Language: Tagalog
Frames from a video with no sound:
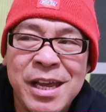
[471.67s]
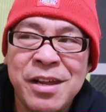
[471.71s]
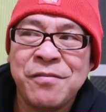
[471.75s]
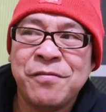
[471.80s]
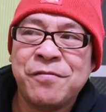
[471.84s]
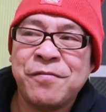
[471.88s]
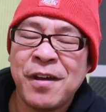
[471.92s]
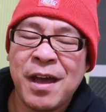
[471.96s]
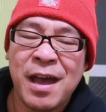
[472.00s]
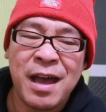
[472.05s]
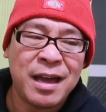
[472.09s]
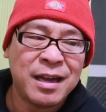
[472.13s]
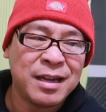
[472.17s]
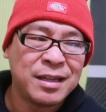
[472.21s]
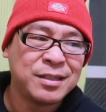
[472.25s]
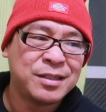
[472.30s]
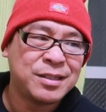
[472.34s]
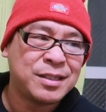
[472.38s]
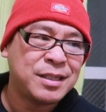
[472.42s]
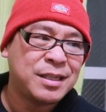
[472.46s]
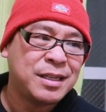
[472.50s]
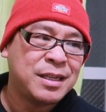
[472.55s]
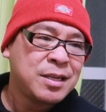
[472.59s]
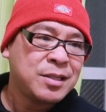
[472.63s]
In
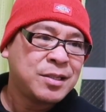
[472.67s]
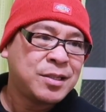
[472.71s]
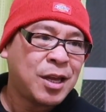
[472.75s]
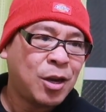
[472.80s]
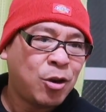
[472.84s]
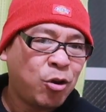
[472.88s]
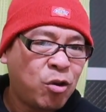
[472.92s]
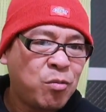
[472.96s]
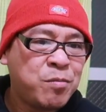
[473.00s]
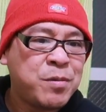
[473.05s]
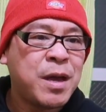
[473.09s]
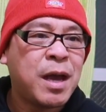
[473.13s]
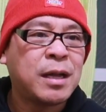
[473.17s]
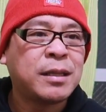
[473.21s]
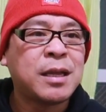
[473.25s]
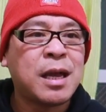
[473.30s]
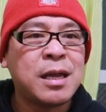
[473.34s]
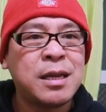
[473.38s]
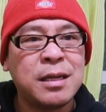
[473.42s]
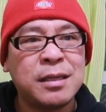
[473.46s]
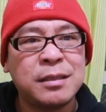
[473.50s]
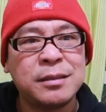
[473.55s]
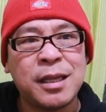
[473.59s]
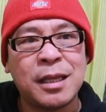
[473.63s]
fact, sa loob
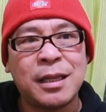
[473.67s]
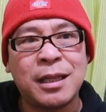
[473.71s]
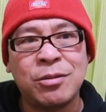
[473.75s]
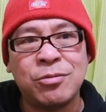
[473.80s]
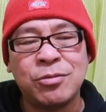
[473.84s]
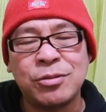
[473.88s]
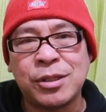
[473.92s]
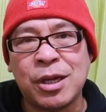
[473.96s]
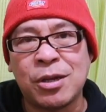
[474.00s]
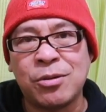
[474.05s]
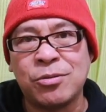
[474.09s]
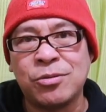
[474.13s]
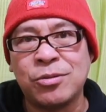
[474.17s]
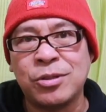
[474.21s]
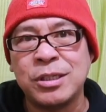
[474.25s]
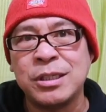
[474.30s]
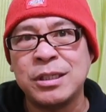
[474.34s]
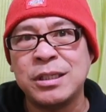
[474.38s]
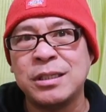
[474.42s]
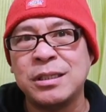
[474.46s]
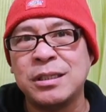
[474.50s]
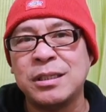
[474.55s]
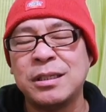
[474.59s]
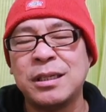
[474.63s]
yata ng tatlong
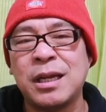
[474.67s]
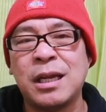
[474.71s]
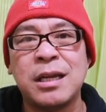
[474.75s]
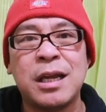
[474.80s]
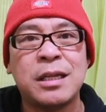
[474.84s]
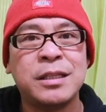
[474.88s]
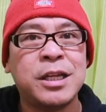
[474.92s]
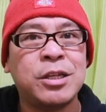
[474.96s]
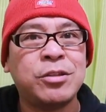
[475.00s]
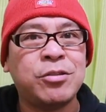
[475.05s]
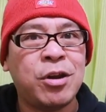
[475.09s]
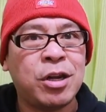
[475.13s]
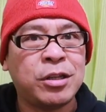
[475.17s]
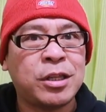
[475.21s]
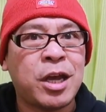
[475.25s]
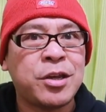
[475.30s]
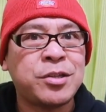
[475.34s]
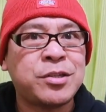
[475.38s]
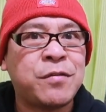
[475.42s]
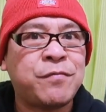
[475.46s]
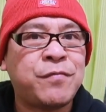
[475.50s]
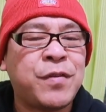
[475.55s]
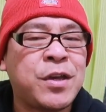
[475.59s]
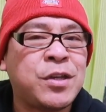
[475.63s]
taon na nandito na tayo
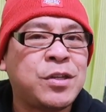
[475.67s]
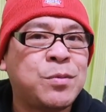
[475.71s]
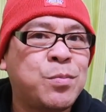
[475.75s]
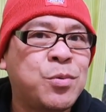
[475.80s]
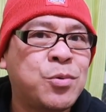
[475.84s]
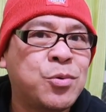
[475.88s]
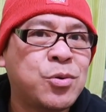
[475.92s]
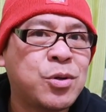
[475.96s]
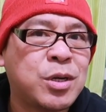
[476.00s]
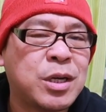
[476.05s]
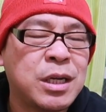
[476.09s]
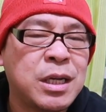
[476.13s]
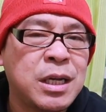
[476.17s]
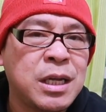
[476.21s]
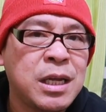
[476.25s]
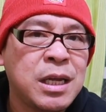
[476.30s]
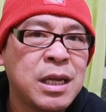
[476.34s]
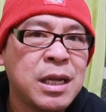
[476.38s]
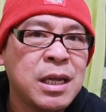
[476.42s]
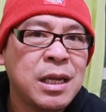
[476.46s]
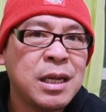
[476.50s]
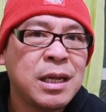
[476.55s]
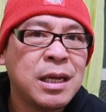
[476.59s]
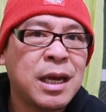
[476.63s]
sa Facebook,
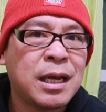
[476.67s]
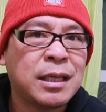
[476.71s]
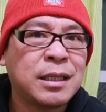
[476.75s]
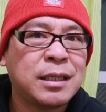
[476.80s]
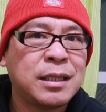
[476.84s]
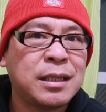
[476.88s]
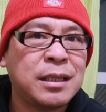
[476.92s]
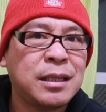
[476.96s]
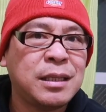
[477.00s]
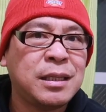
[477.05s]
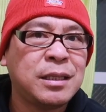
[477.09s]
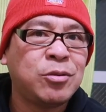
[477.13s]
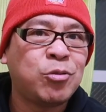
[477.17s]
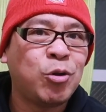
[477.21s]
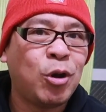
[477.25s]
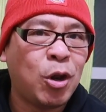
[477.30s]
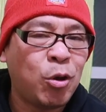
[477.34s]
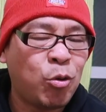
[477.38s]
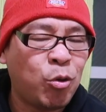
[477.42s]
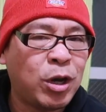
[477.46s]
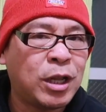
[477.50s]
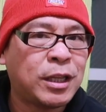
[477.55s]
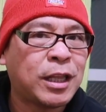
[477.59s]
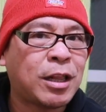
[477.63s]

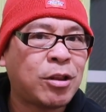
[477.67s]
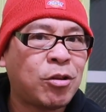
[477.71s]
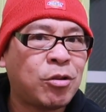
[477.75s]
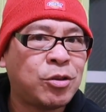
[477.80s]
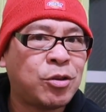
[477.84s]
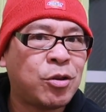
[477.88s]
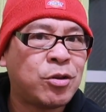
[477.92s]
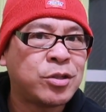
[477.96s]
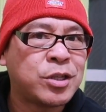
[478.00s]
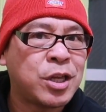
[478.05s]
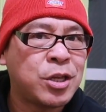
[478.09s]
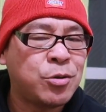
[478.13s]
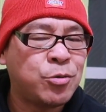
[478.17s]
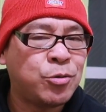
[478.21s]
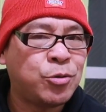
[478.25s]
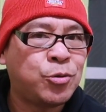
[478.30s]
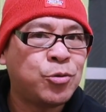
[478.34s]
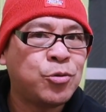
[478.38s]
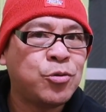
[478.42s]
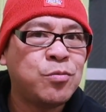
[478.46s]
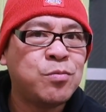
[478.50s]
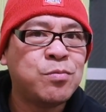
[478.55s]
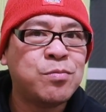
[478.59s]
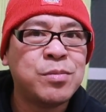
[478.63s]
kulang-kulang tatlong taon sa
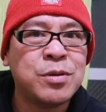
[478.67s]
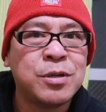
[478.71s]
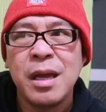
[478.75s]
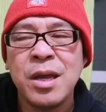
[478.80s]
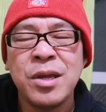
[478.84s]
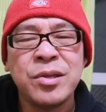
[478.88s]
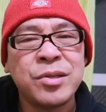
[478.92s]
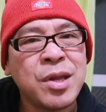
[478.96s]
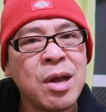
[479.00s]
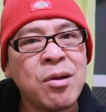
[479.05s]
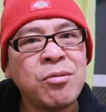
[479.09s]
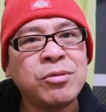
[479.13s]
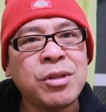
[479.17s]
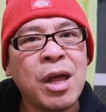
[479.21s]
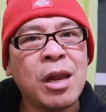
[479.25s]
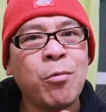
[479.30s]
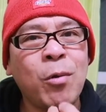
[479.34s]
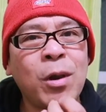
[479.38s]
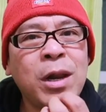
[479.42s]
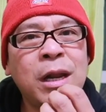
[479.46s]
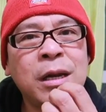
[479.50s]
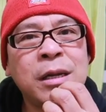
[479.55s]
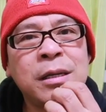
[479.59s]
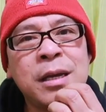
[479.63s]
YouTube, isa o
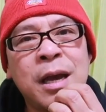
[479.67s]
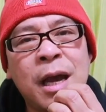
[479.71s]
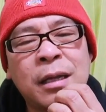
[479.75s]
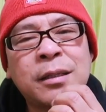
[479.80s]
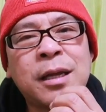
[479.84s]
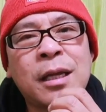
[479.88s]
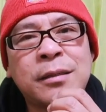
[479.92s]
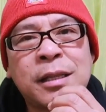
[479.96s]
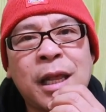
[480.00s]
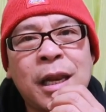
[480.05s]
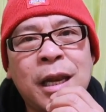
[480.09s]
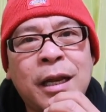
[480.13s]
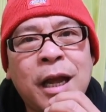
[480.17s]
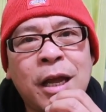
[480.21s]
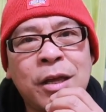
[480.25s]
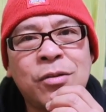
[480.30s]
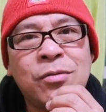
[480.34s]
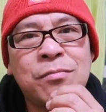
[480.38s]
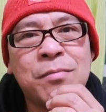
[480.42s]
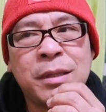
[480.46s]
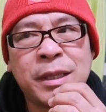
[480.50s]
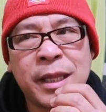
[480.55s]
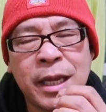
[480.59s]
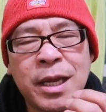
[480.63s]
dalawa lang yata talaga
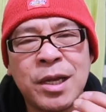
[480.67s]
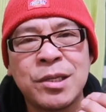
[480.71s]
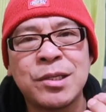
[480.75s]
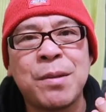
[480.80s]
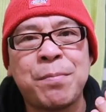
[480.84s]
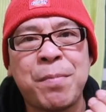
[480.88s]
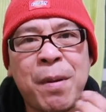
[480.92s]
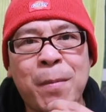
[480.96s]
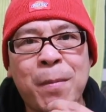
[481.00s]
yung matigas sa